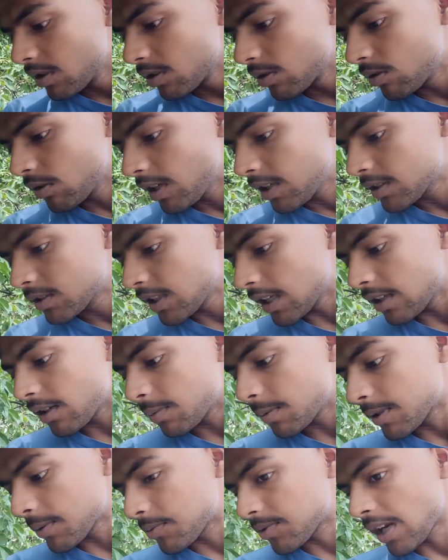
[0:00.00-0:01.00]
जो है चैनल
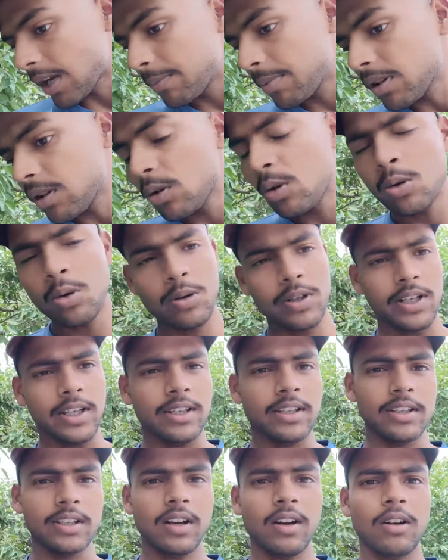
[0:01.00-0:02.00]
पर सब्सक्राइबर हो
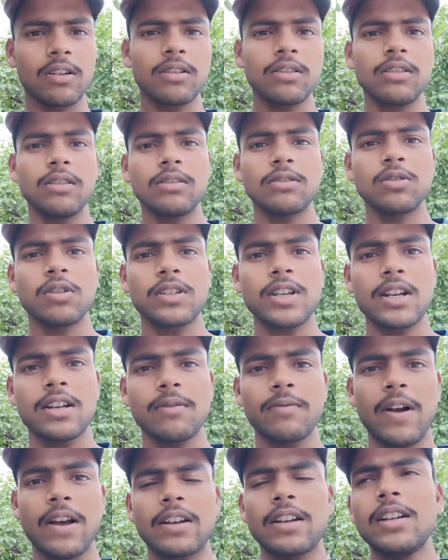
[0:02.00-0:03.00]
गए और जो
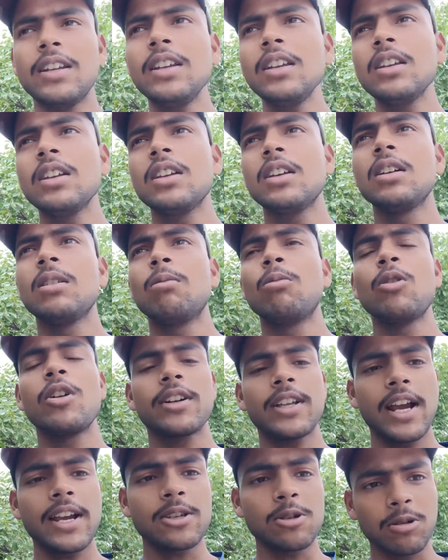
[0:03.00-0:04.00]
चैनल फाइनली
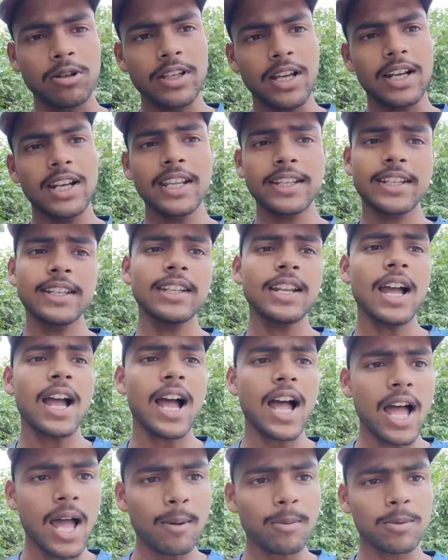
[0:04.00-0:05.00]
मोनिटाइज हो गया लेकिन
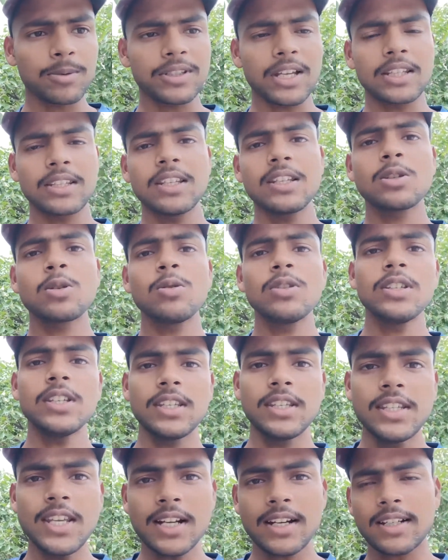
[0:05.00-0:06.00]
आप बता दें जो
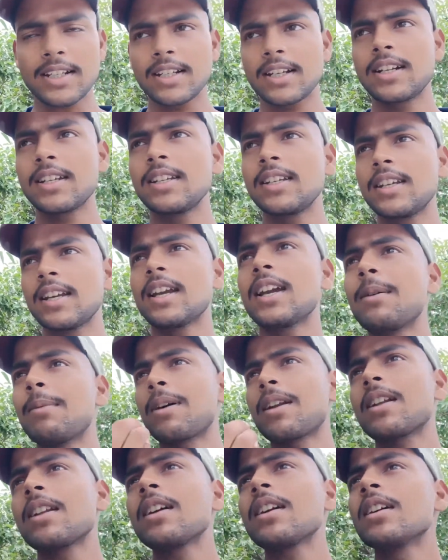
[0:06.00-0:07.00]
ये कैटेगरी है
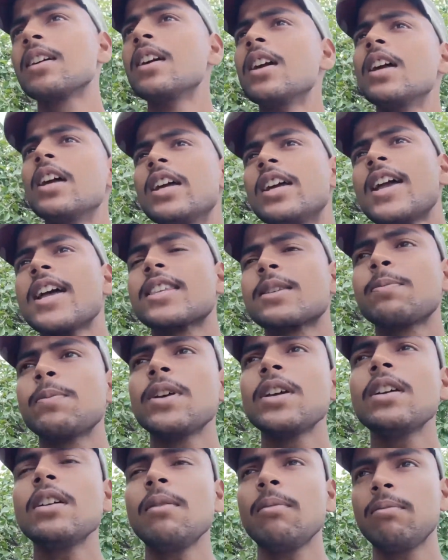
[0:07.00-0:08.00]
हमारा ना
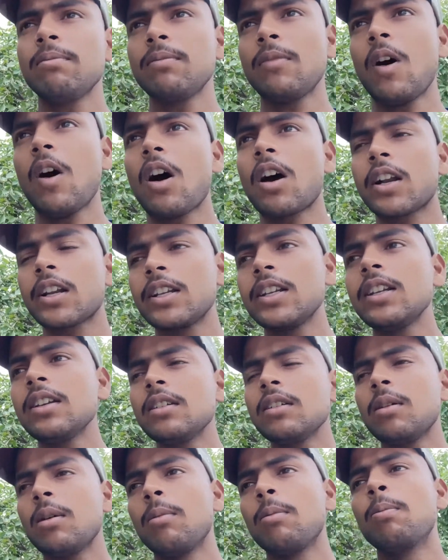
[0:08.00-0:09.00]
इसमें
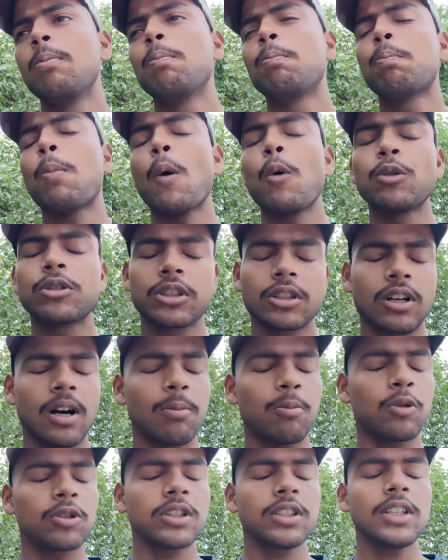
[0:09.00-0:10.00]
अर्निंग बहुत
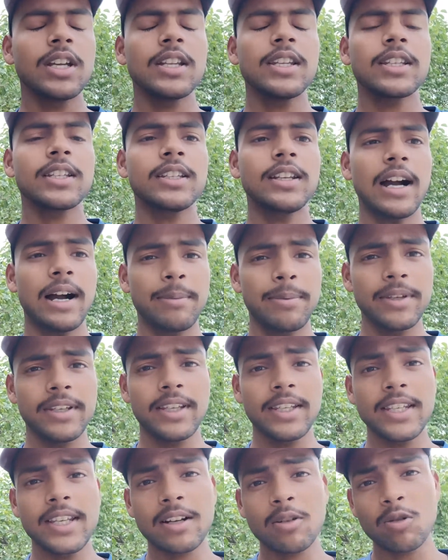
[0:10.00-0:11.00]
कम होती है यानी कि अभी
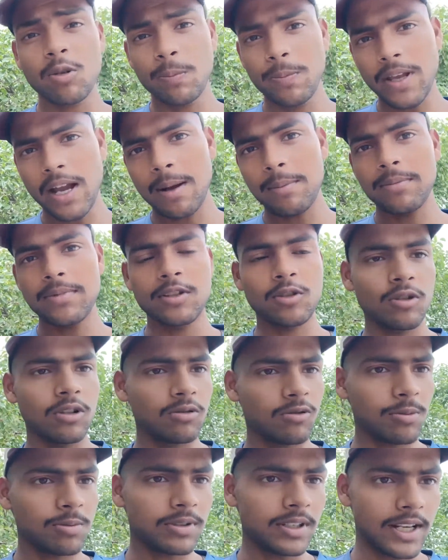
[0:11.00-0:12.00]
एक रुपया हम इस
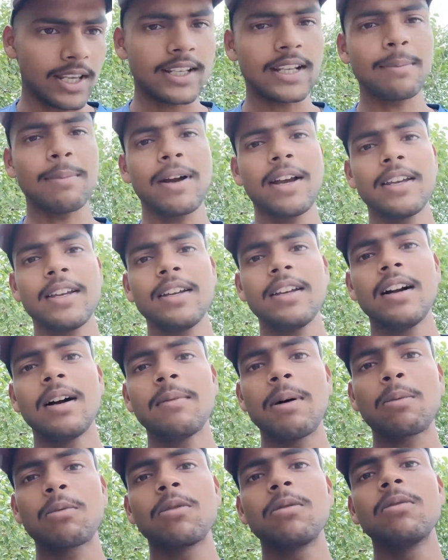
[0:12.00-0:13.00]
यूट्यूब से नहीं कमाए हैं
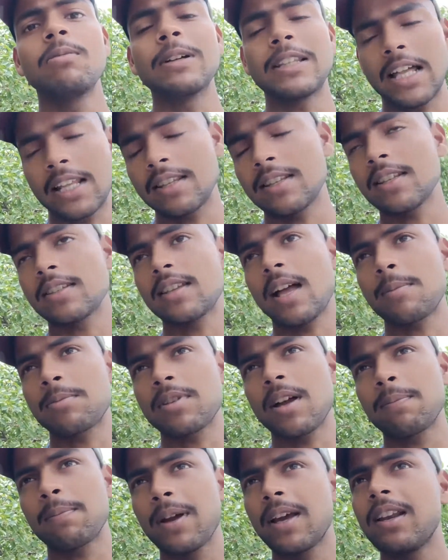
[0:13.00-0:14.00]
हम आपको बता देते हैं साफ
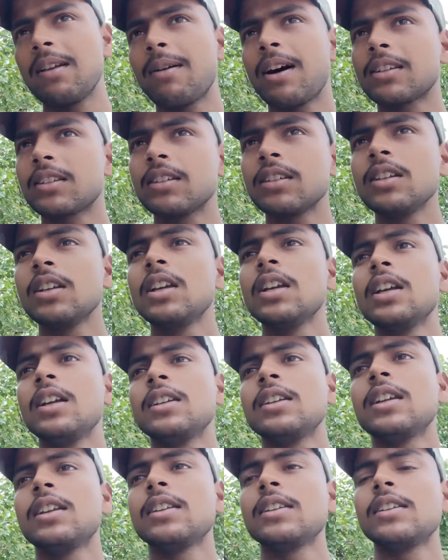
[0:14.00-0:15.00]
साफ पहले बात
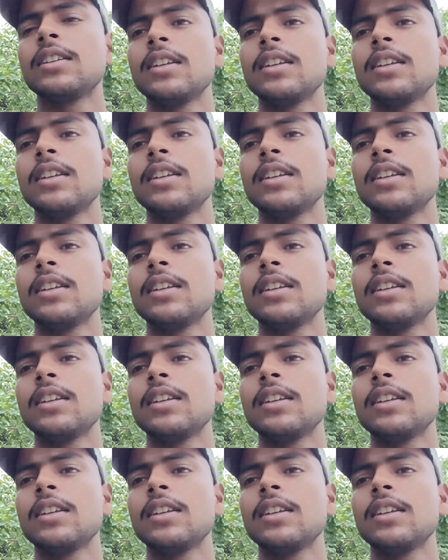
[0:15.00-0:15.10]
यानी